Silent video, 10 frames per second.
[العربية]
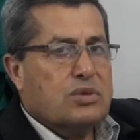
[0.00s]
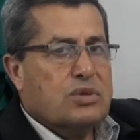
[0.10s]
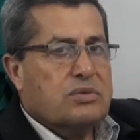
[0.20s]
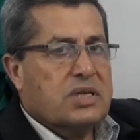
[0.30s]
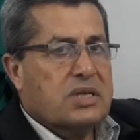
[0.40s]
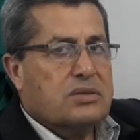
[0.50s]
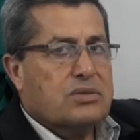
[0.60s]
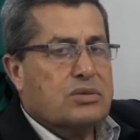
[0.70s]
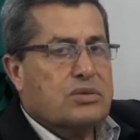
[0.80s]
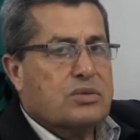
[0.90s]
الله وبركاته
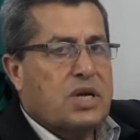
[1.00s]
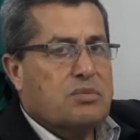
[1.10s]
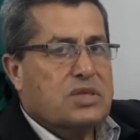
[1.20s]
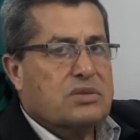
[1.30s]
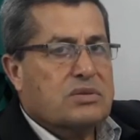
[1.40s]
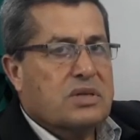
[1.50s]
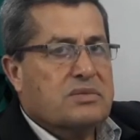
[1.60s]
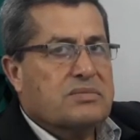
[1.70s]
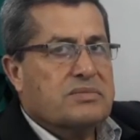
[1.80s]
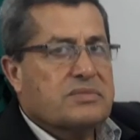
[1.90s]
الدكتور محمد سلطان